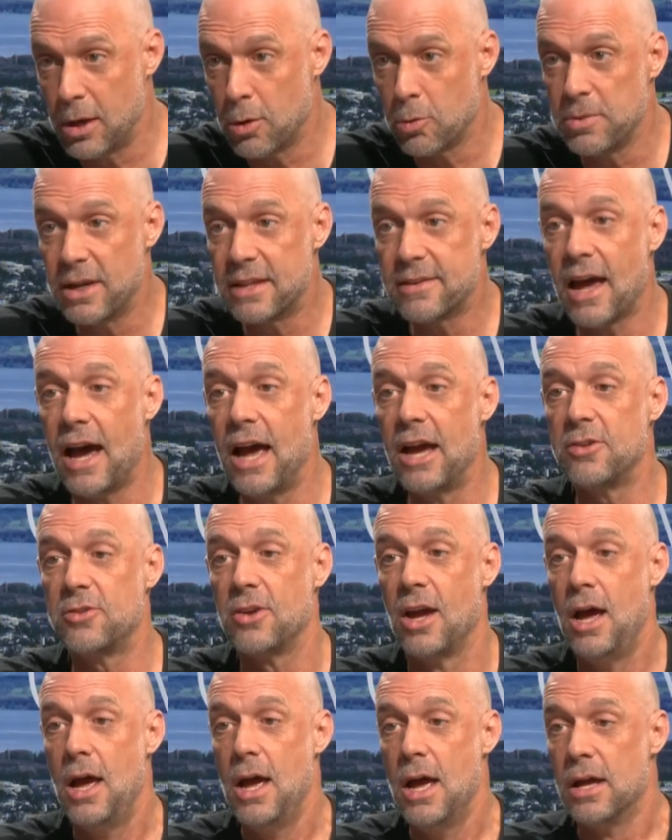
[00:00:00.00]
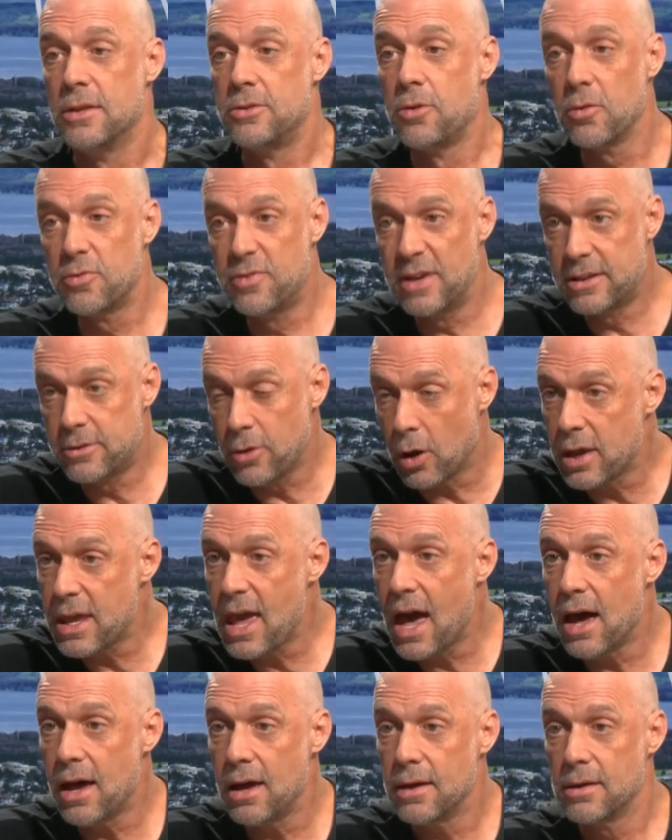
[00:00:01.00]
long métrage, dans
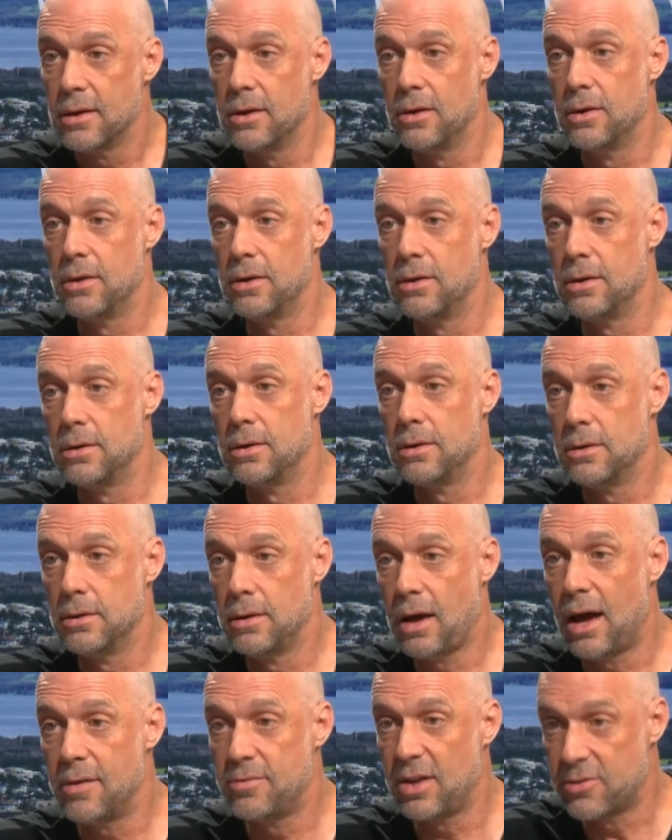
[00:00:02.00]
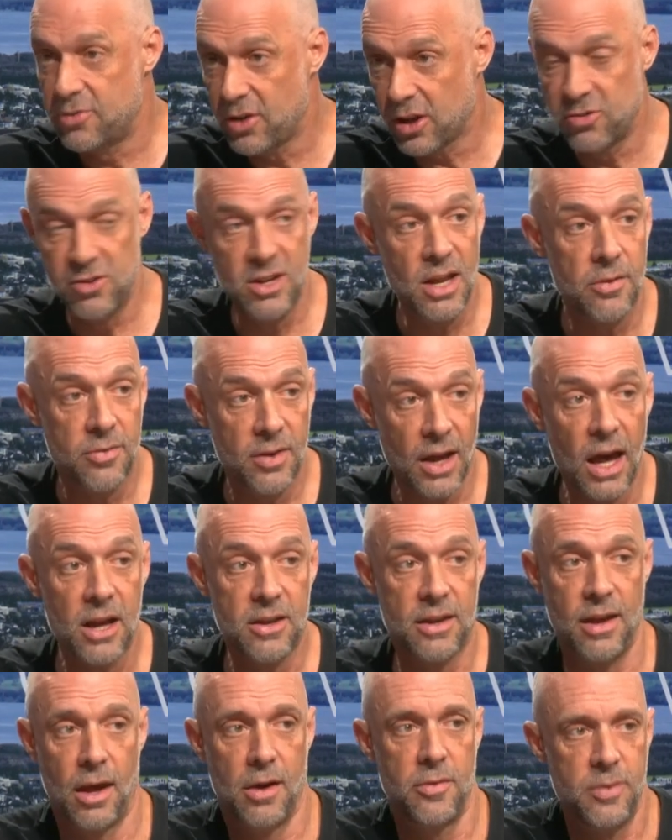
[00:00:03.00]
Victoria, euh, avec Virginie Fira,
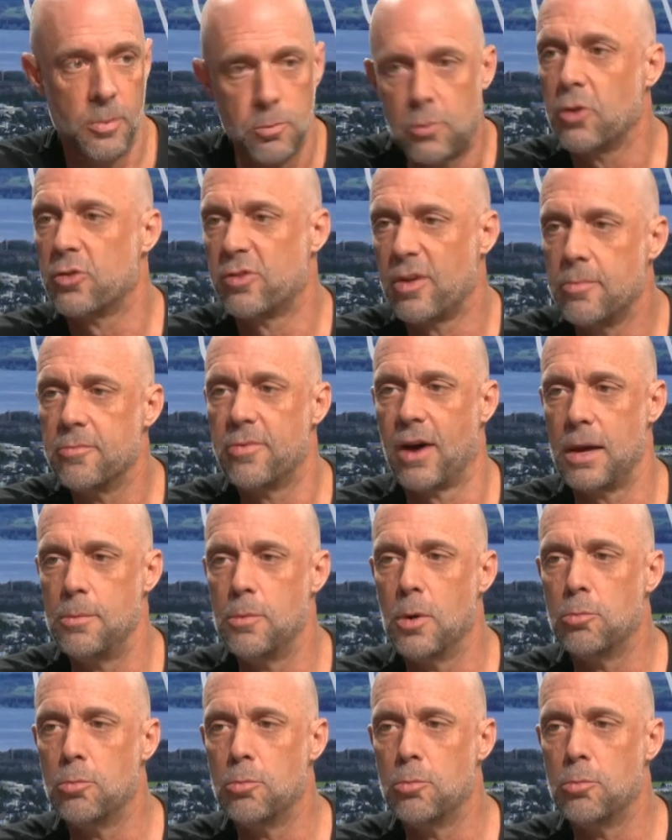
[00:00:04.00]
qui est un film que j'aime vraiment